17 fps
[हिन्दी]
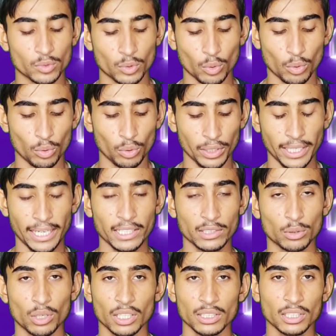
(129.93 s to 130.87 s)
तो यह
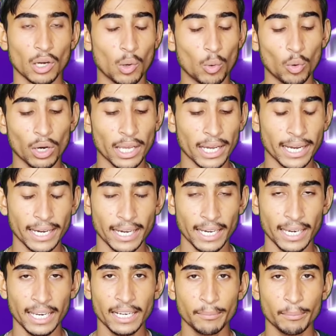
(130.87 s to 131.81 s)
थोड़ा सा अलग
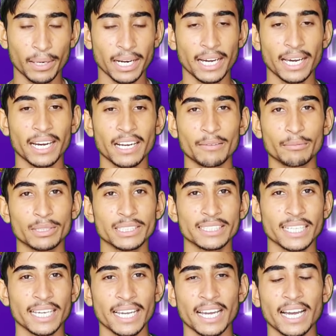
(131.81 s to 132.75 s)
अलग प्रकार का बन
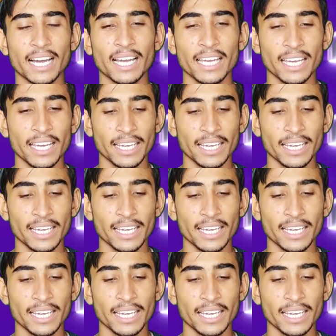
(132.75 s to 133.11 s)
जाएगा